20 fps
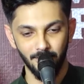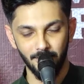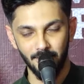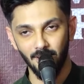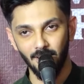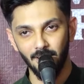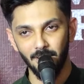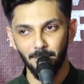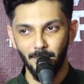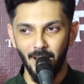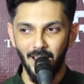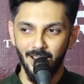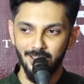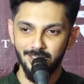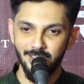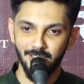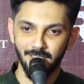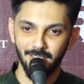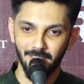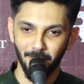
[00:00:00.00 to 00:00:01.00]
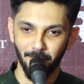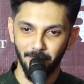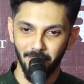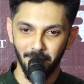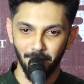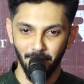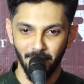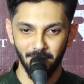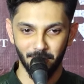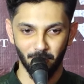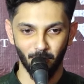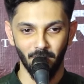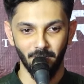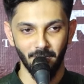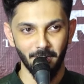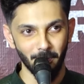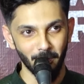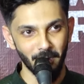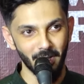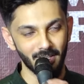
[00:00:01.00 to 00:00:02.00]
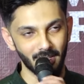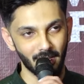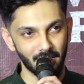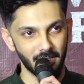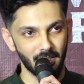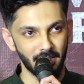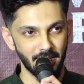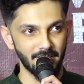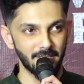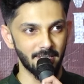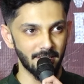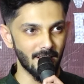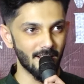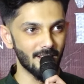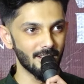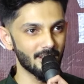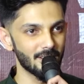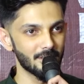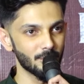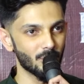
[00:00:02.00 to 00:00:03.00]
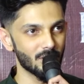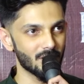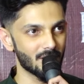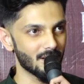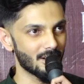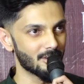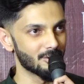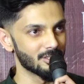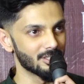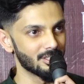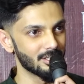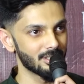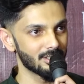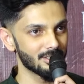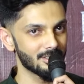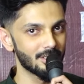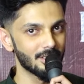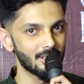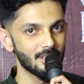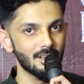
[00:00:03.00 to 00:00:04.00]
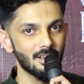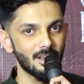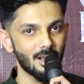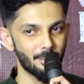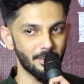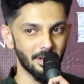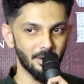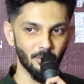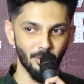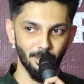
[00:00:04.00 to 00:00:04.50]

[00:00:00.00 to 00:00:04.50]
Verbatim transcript: சார் அது மேஜிக்னு நம்ம எதுவுமே சொல்லவே முடியாது அது எதனால அது ஒர்க் ஆகுது அப்படின்னு